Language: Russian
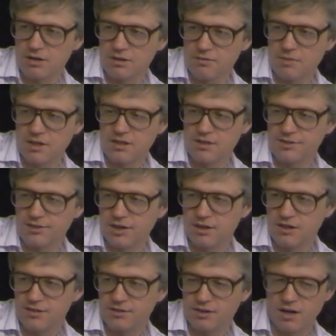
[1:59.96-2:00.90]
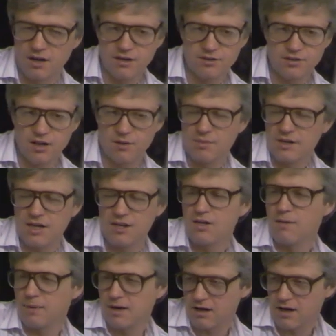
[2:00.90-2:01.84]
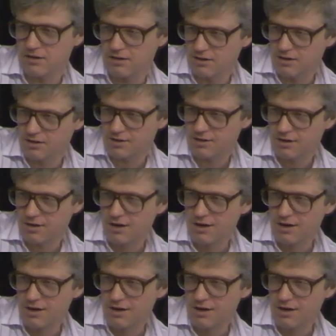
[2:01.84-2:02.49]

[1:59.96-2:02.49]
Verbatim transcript: э, министра иностранных дел, мне не приходилось